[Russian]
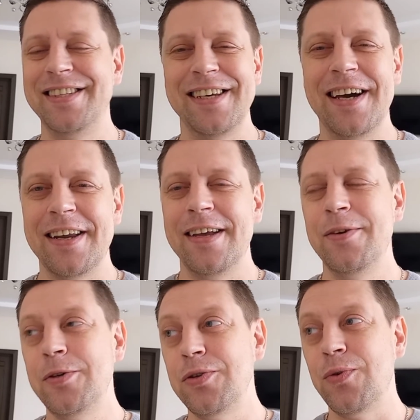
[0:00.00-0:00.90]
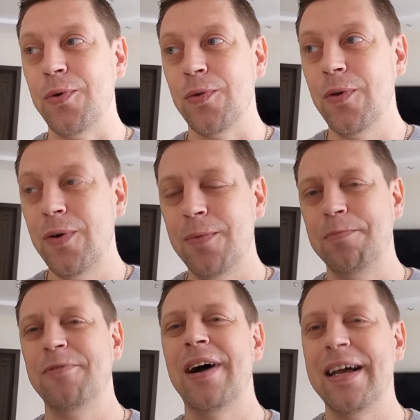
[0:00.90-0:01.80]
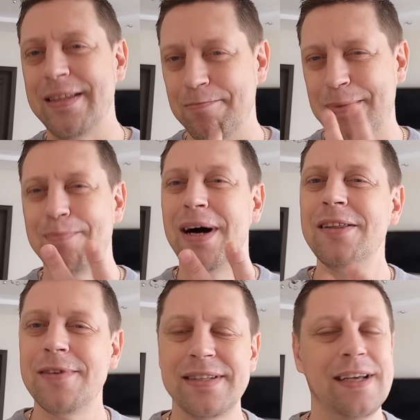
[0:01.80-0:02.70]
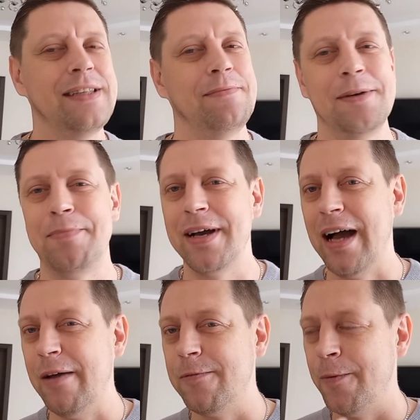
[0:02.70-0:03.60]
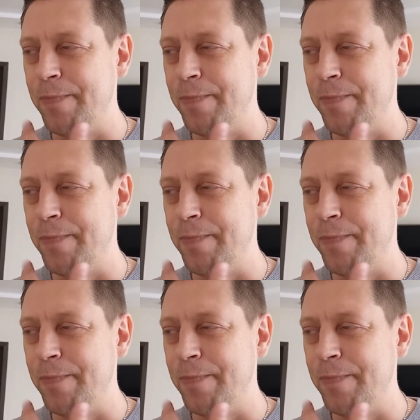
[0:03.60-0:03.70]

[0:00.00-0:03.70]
Сигары я не очень курю, но бывает там побаловаться, это мне по кайфу.